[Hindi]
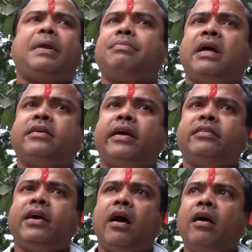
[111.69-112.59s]
प्रावधान कर
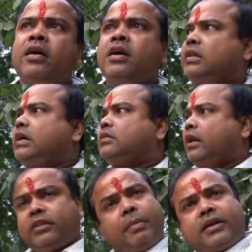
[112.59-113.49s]
दिया इधर
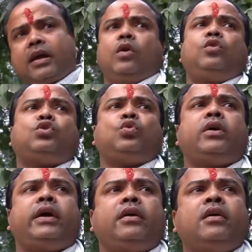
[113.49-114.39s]
दलित वर्ग के लोग खुश हो
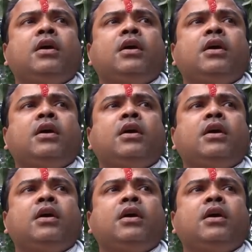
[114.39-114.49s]
गए